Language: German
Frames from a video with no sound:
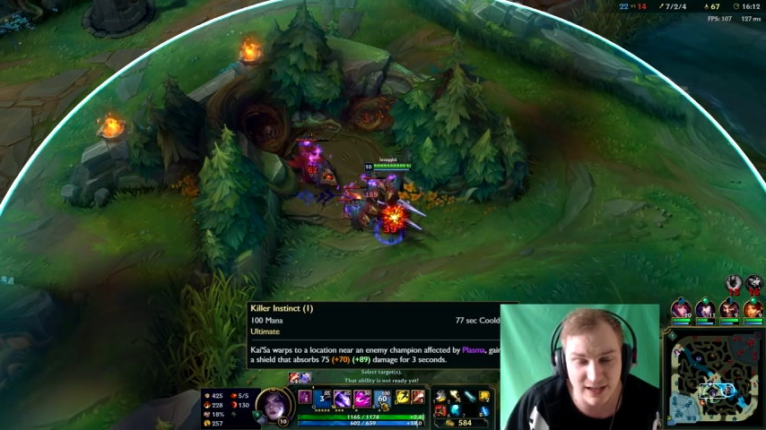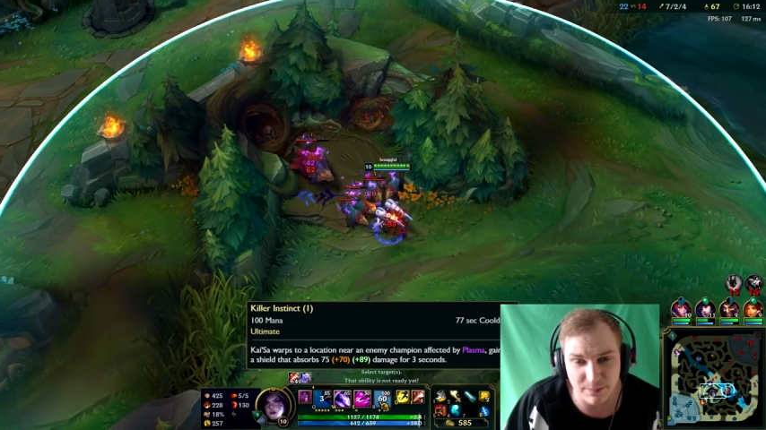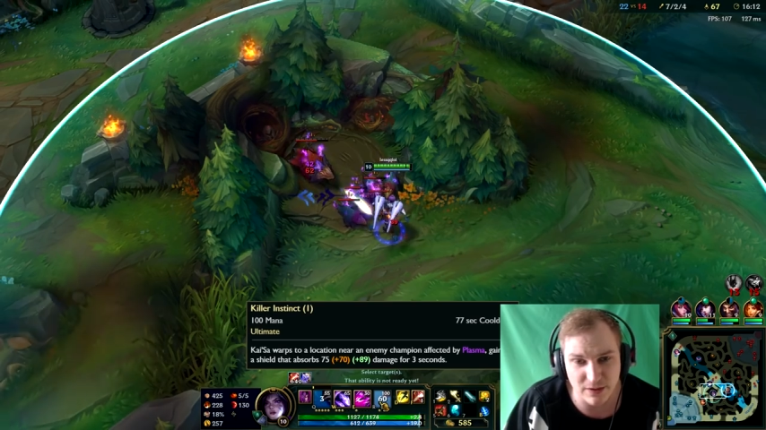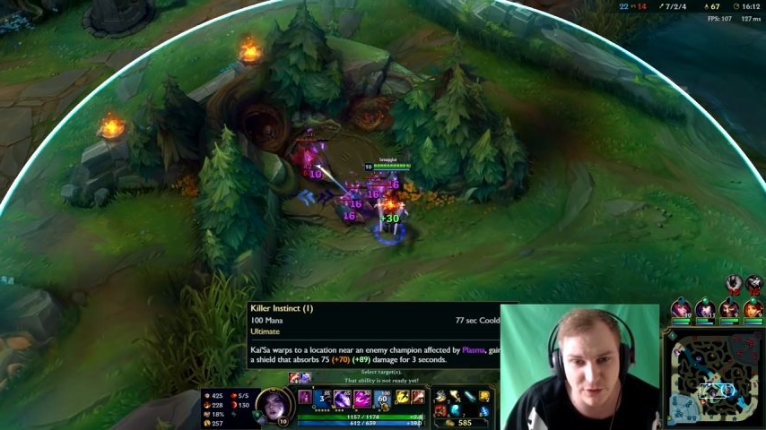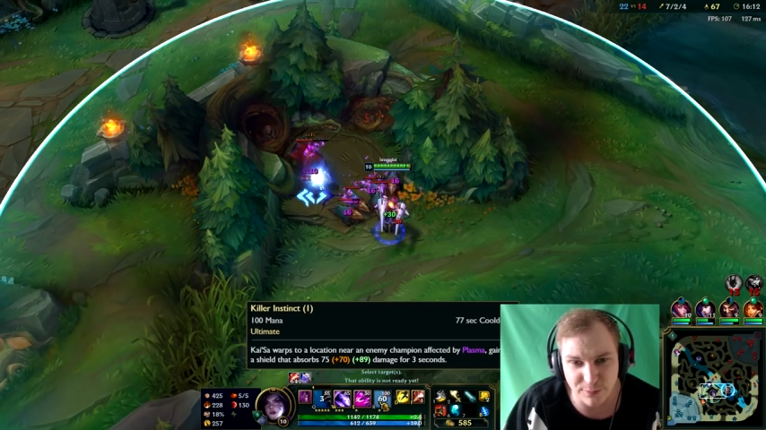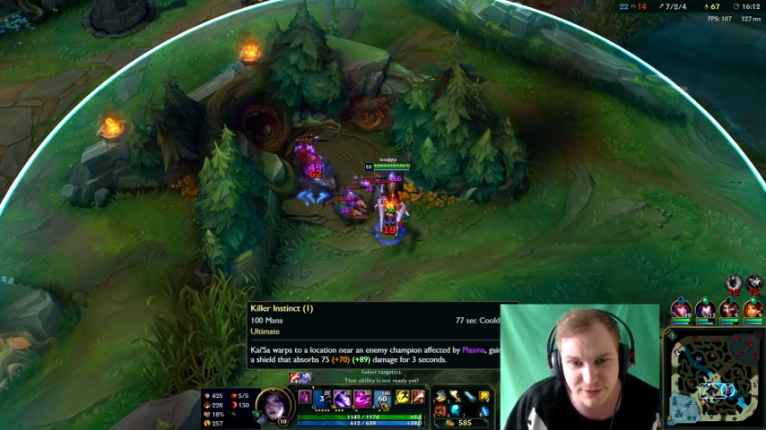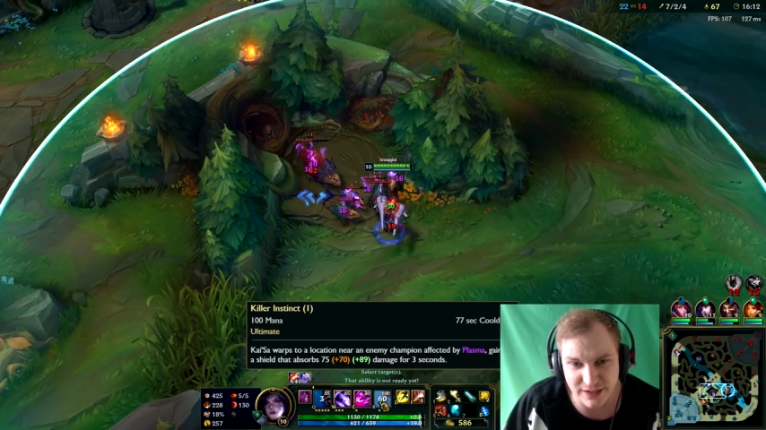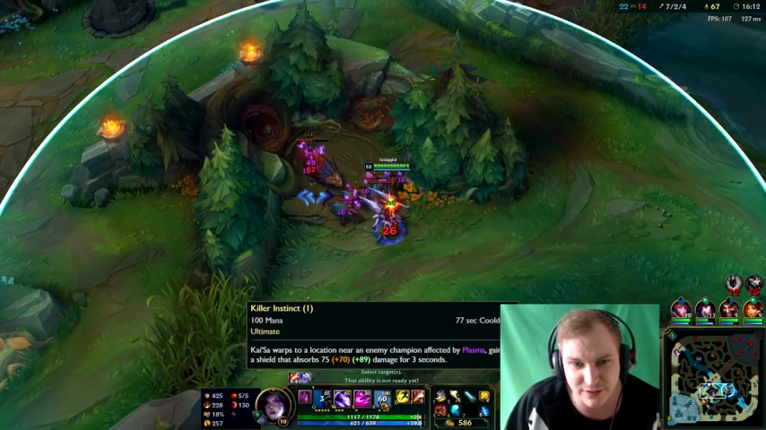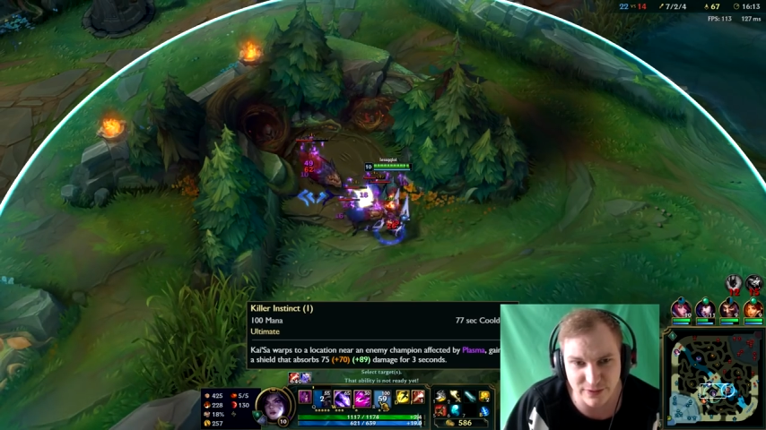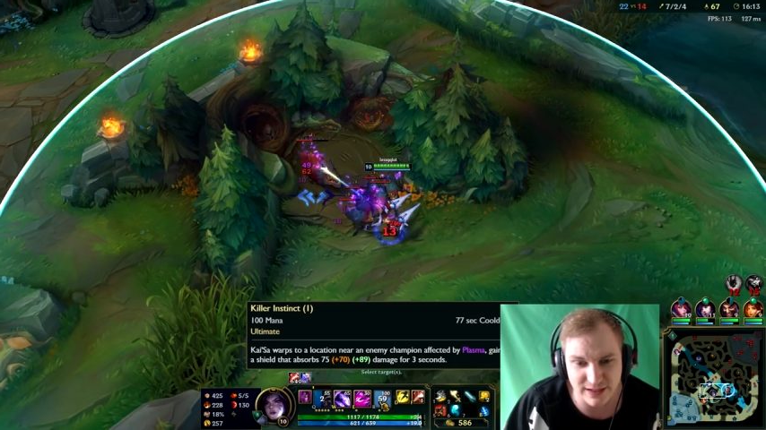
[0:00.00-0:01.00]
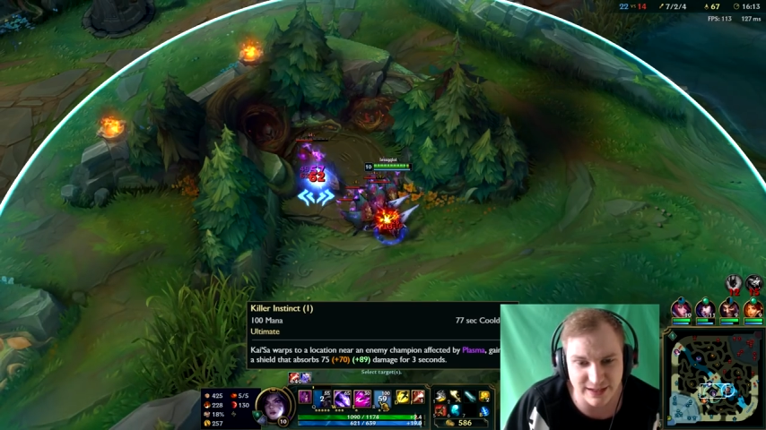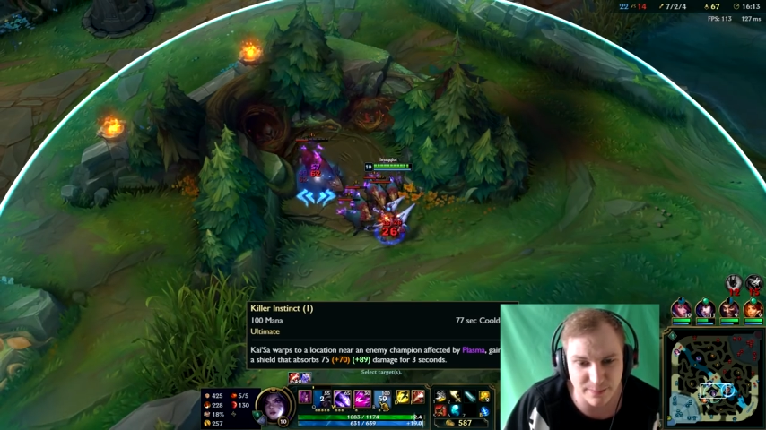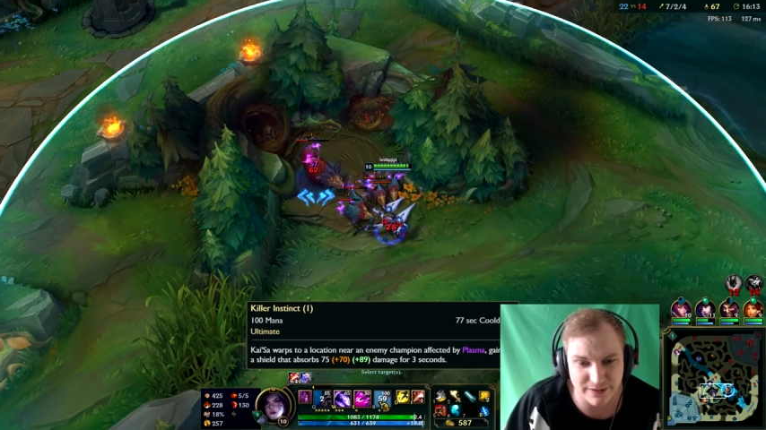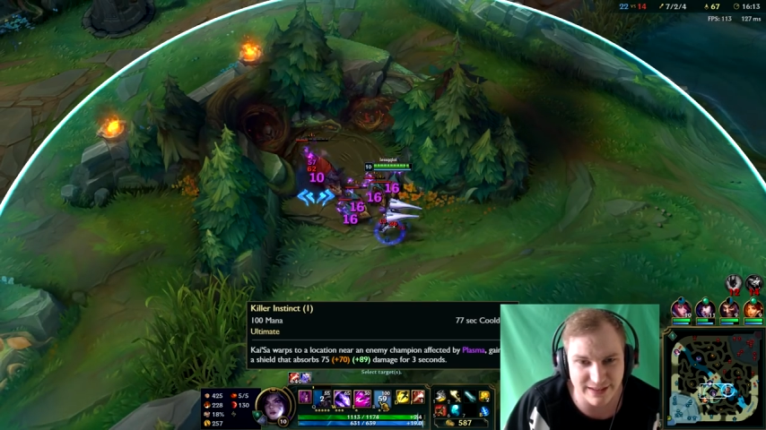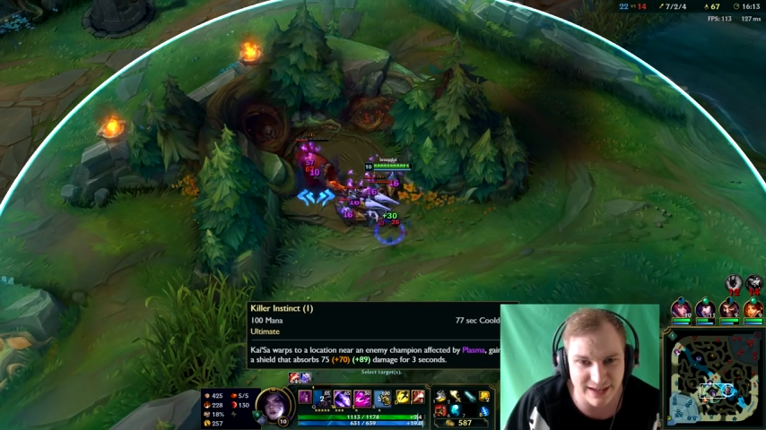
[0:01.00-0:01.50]
man könnte es mit Diana vergleichen,
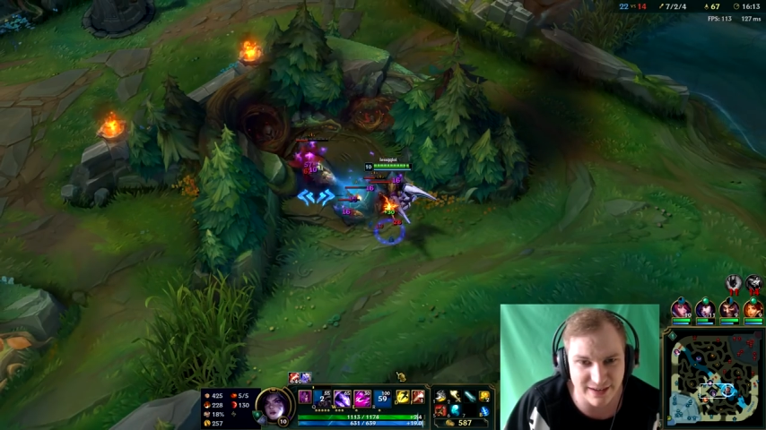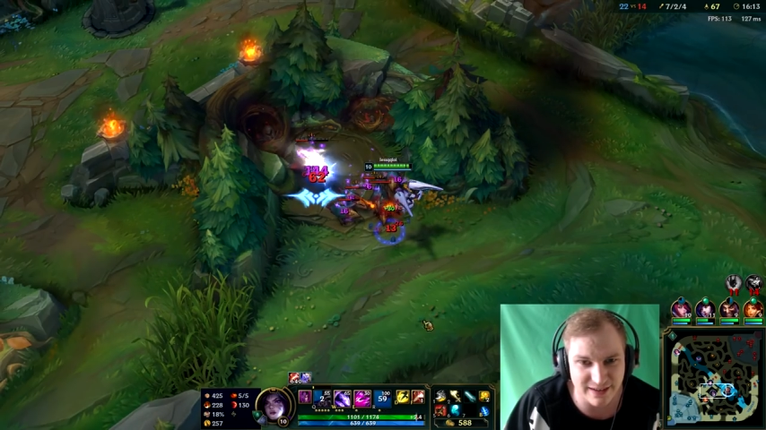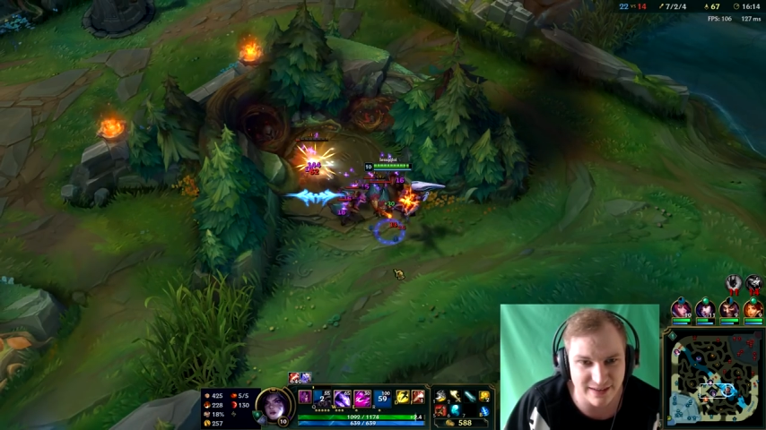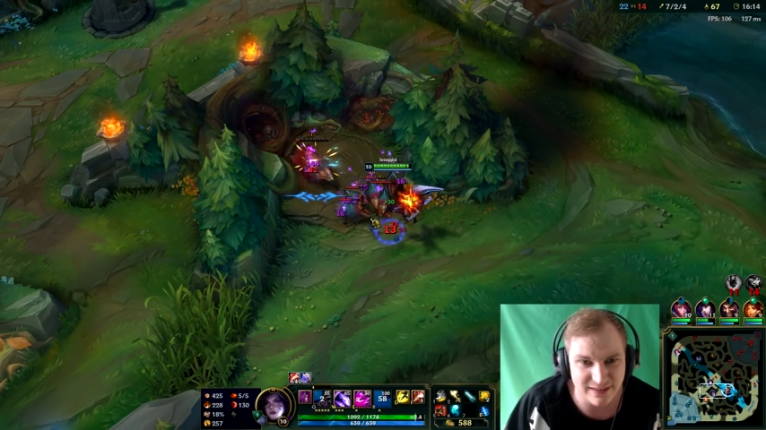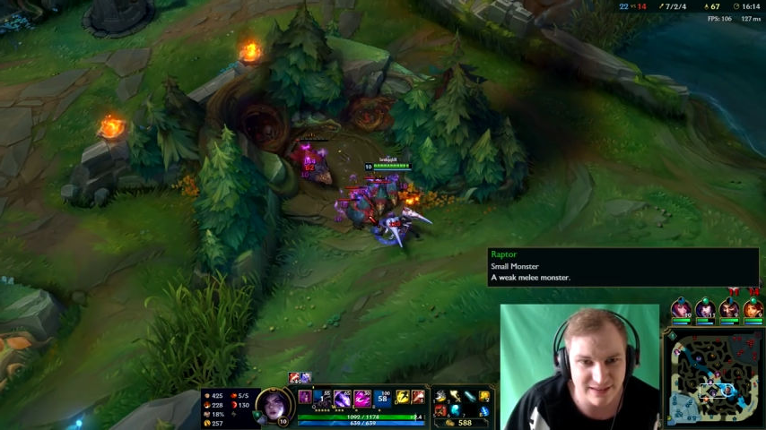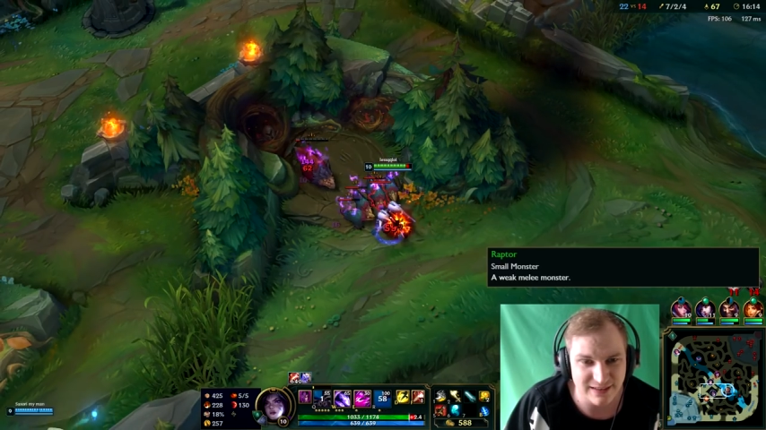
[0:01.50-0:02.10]
aber Diana